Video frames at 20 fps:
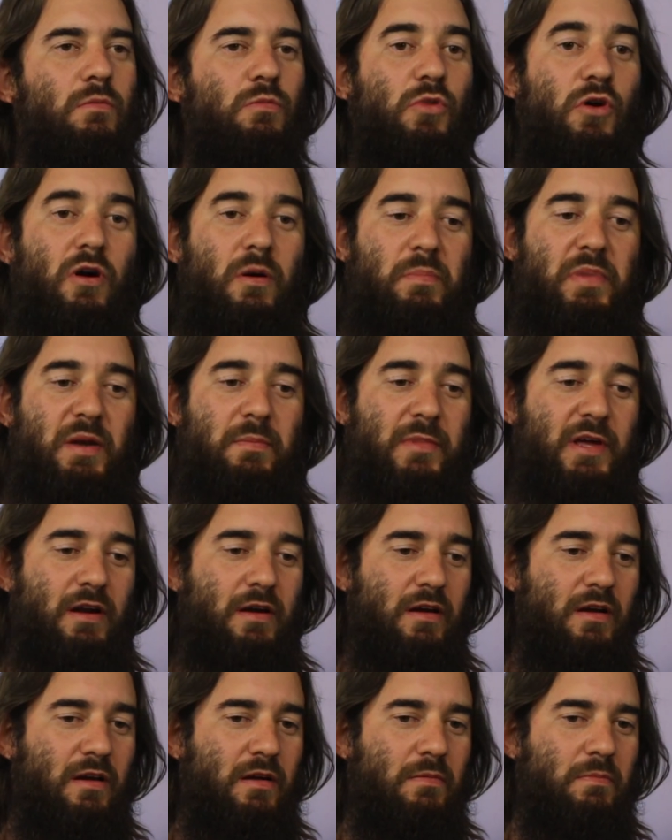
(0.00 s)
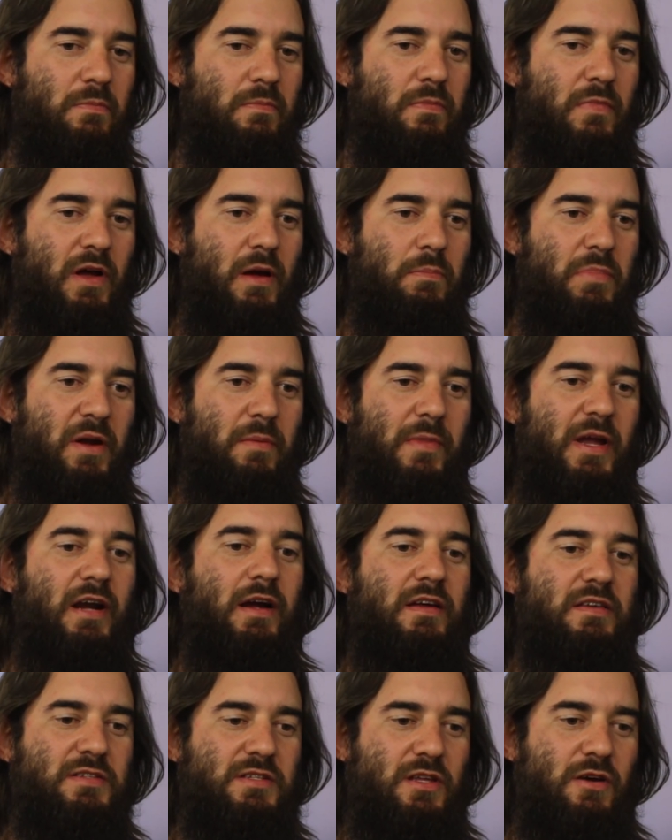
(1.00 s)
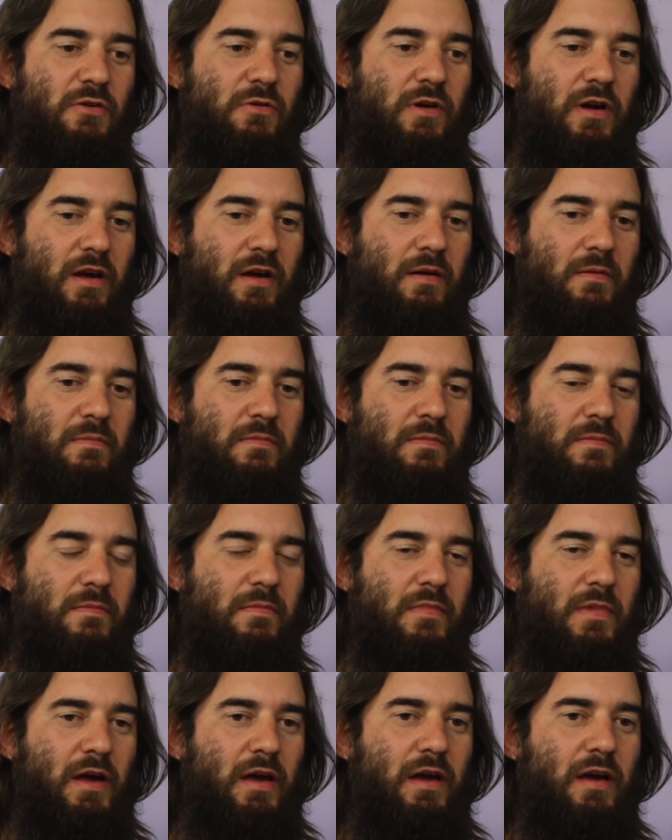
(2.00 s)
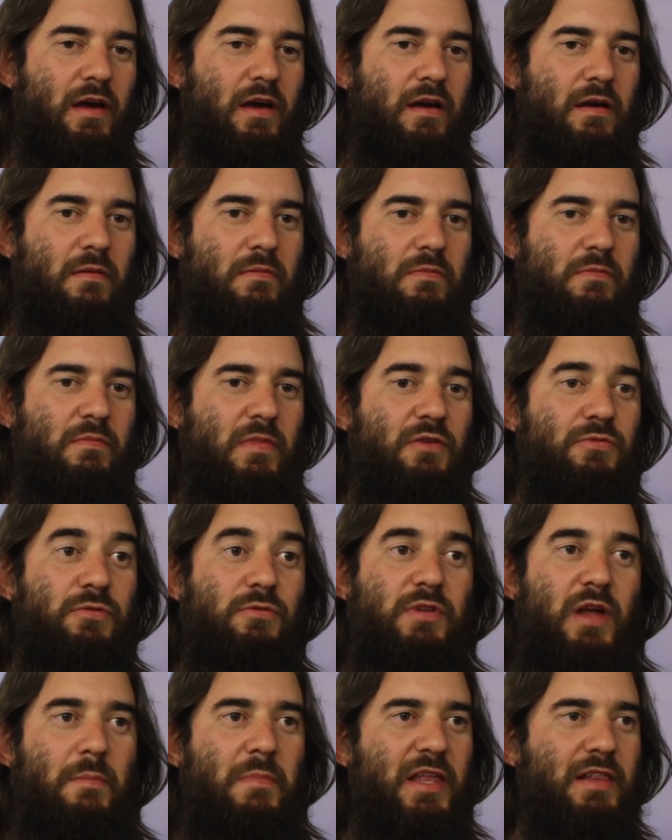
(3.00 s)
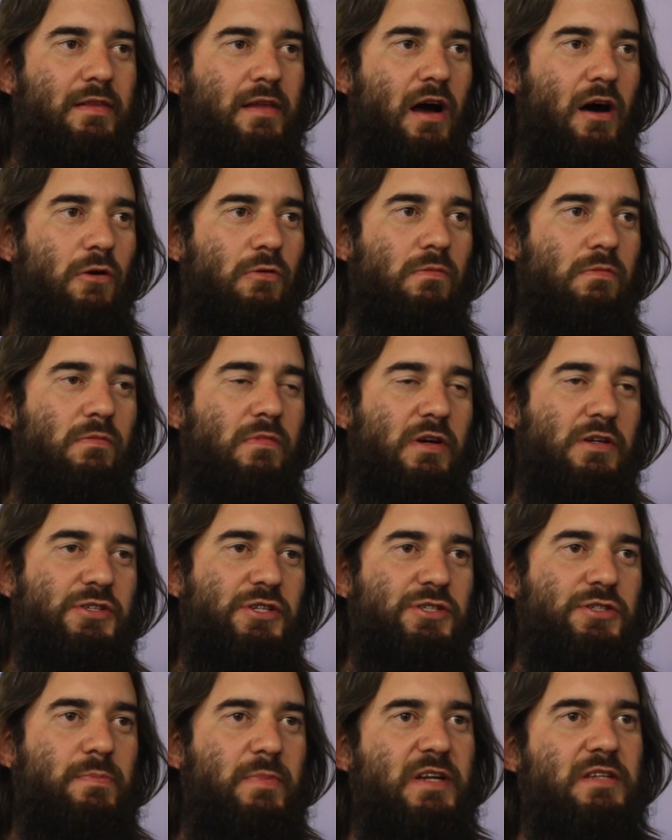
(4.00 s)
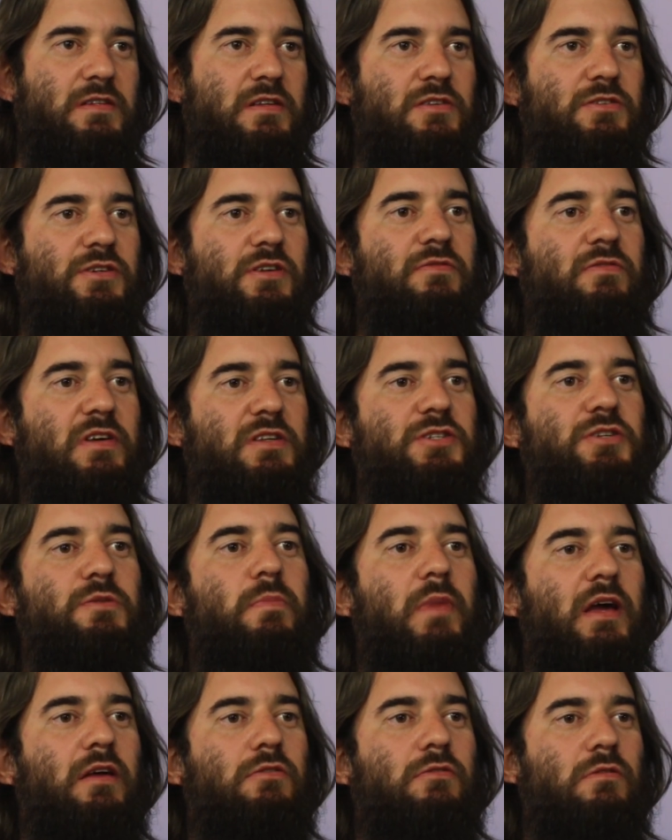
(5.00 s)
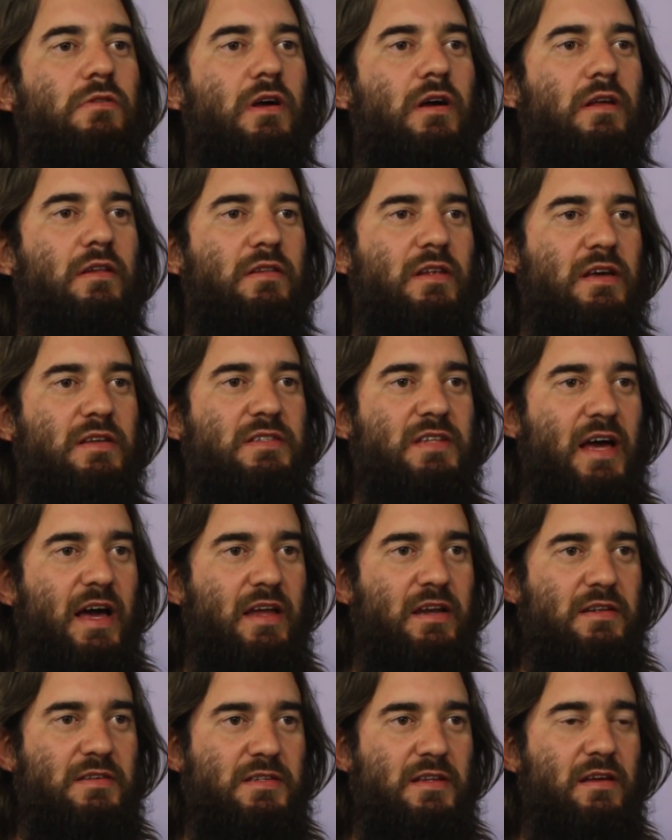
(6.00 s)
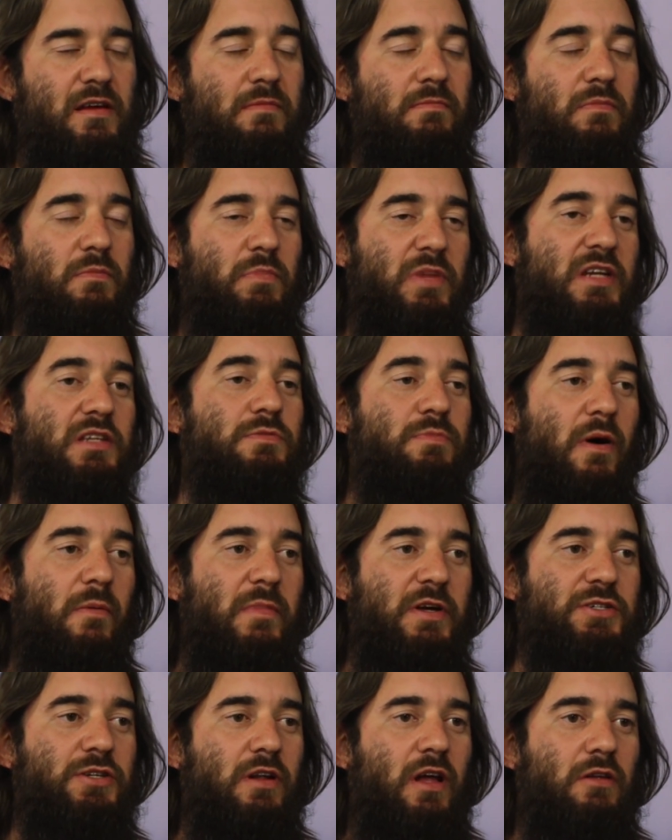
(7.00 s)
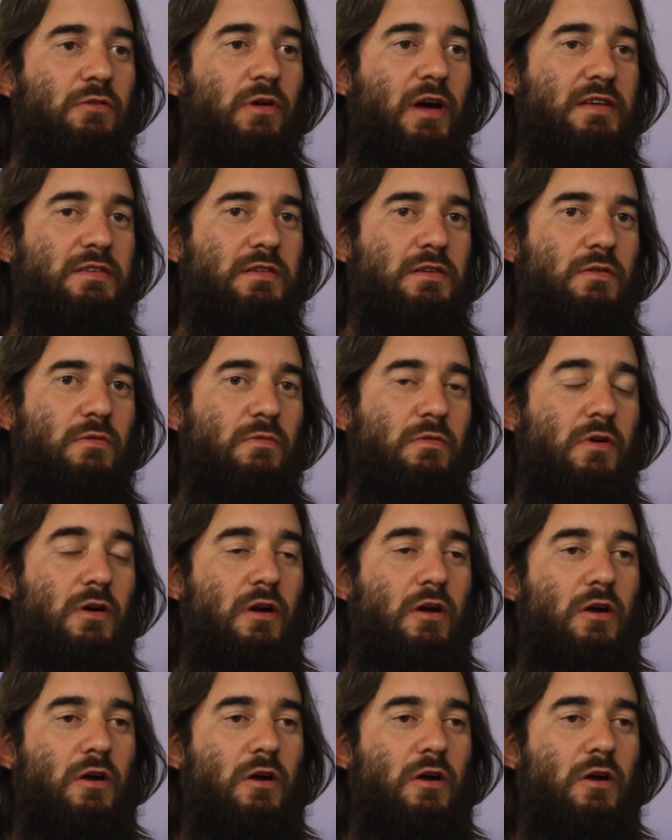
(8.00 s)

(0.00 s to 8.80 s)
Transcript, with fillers: Bom, a primeira, a primeira questão é, é, é fundamental. A gente precisa de investimento na, nas áreas, né? principalmente na educação.